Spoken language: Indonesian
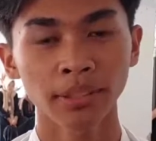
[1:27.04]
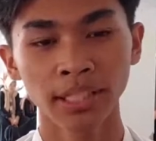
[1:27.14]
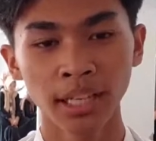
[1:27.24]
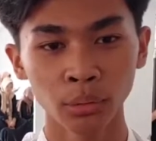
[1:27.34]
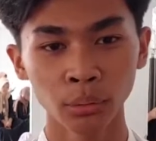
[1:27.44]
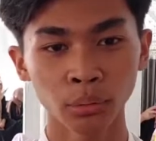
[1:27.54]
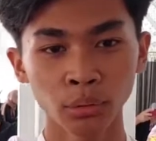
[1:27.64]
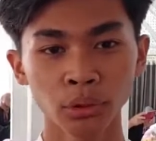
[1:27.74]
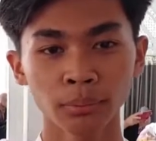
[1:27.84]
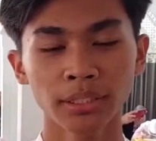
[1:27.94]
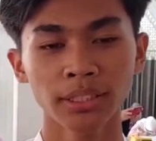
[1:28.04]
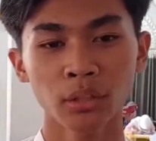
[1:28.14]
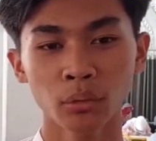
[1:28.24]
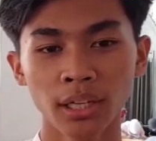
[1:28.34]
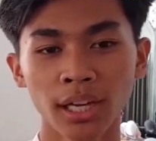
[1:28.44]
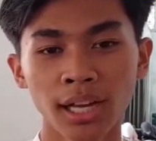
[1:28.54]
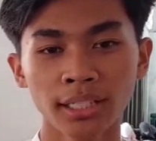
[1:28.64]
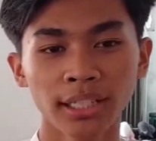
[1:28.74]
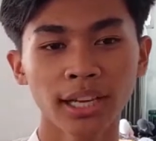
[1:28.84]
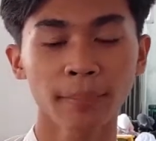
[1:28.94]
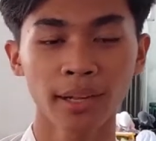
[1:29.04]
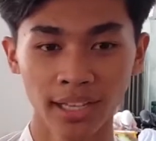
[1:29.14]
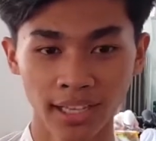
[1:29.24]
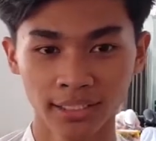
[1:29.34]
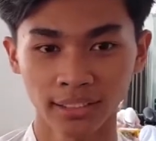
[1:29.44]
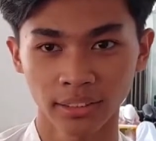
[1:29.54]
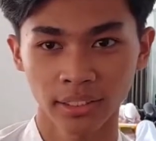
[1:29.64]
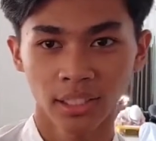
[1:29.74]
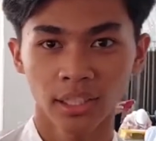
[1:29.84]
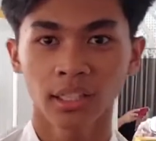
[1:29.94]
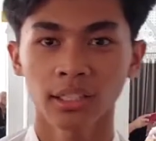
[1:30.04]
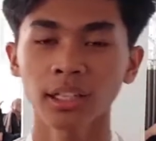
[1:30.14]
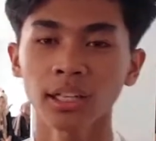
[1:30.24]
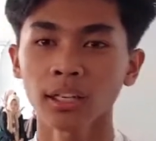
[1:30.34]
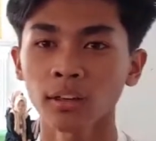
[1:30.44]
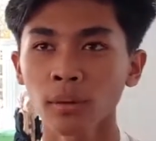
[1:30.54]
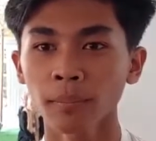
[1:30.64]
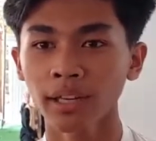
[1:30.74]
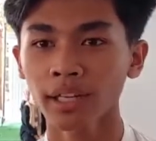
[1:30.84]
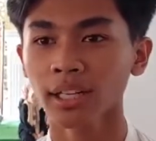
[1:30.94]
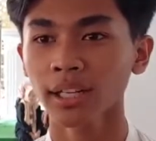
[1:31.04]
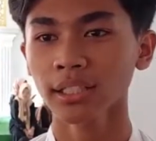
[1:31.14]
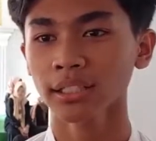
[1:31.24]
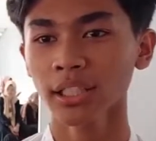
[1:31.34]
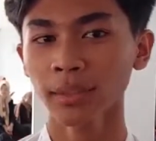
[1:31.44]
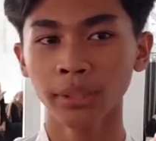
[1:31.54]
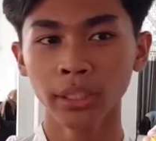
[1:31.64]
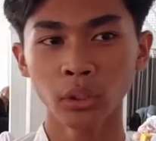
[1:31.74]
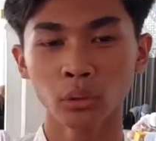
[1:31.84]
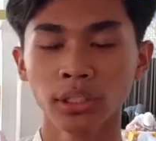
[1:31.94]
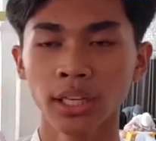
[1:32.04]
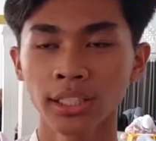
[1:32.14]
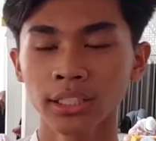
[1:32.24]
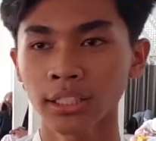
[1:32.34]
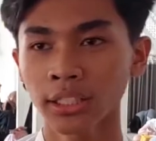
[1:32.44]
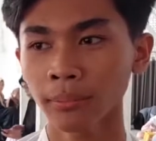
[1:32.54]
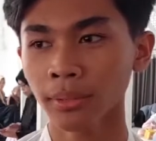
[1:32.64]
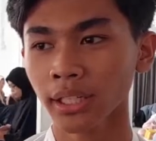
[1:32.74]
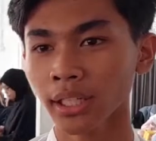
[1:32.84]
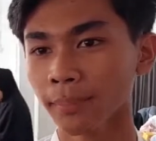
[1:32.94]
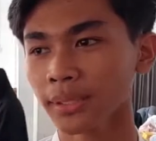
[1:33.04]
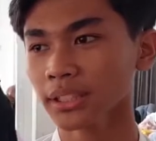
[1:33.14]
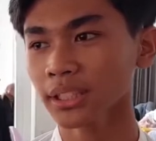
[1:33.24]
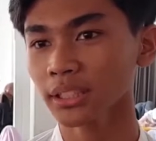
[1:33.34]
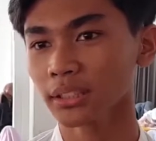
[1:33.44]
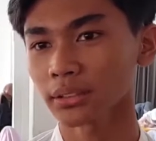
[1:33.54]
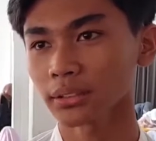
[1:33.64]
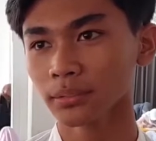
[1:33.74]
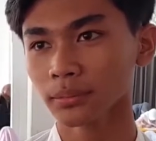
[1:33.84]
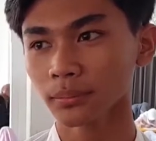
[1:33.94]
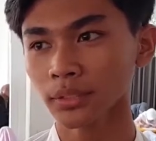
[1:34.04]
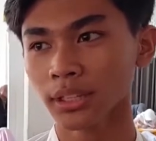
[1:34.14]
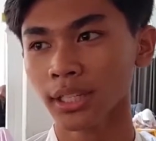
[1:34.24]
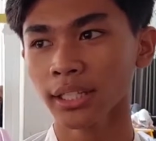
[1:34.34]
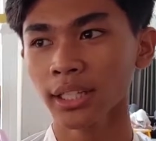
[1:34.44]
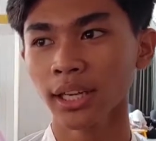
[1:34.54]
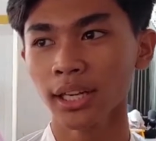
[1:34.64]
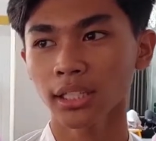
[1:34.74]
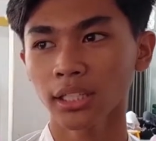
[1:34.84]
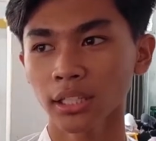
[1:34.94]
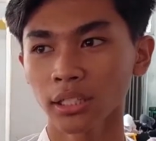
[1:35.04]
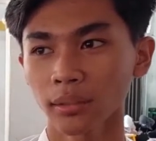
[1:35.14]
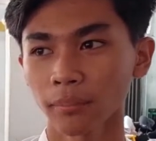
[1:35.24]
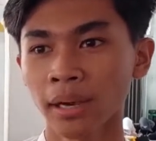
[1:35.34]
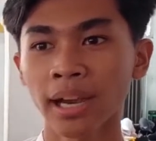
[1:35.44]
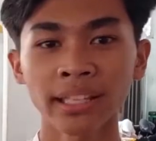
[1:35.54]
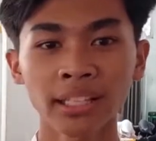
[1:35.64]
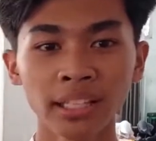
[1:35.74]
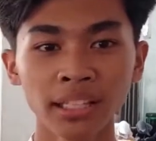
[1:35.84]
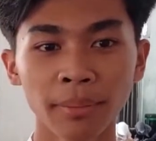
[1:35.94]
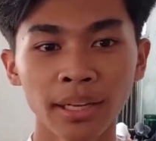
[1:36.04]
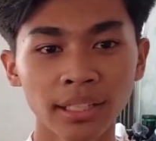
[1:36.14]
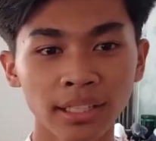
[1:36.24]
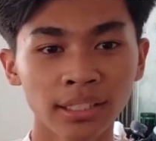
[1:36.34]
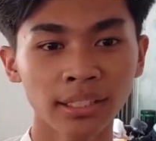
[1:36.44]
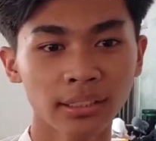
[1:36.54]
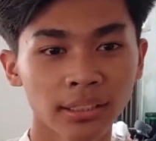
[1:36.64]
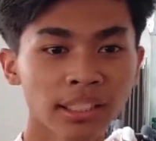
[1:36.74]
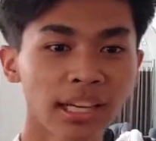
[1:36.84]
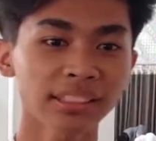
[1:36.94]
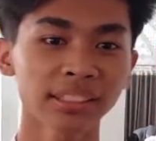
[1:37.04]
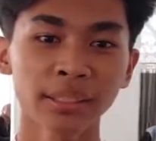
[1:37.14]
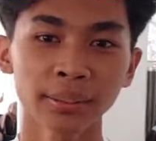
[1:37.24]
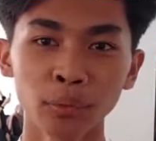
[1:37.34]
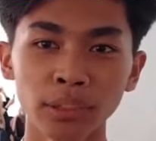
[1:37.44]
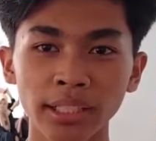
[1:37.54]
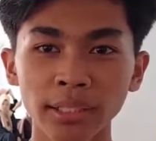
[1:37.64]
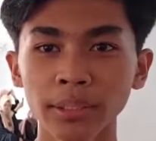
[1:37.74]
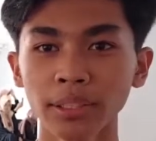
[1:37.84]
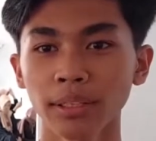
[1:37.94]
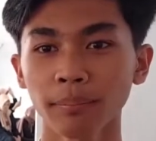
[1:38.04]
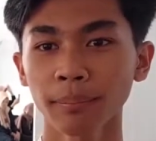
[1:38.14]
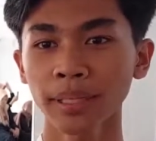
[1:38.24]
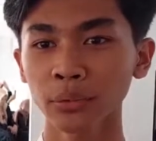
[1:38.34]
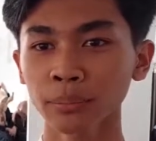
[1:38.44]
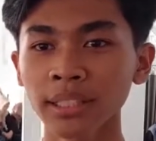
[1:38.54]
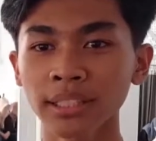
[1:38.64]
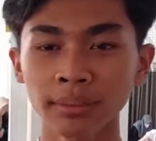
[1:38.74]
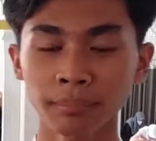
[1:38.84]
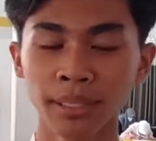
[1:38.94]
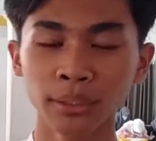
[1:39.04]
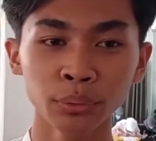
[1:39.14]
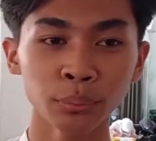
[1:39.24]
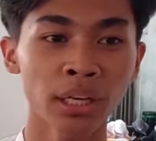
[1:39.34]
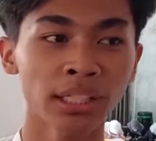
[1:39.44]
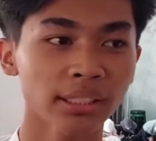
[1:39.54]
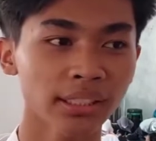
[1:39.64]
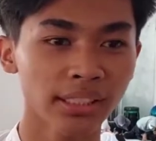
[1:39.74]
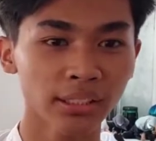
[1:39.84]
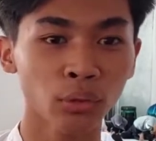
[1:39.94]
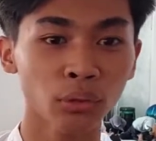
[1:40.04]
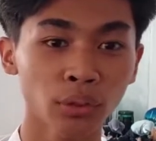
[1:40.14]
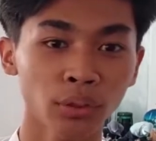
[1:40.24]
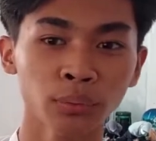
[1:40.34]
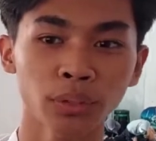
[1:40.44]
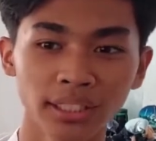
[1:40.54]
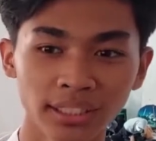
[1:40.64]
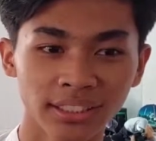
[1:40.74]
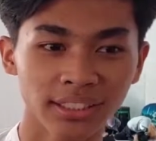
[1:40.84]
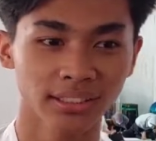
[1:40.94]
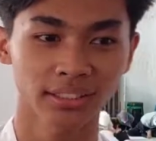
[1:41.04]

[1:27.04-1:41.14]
tadarus, baca quran dan amalan. Nah, kalau mereka tidak mengikutkan ini, mereka pasti kayak main lah kemana generasi muda ini patut banget patut buat kita contoh untuk hari ini.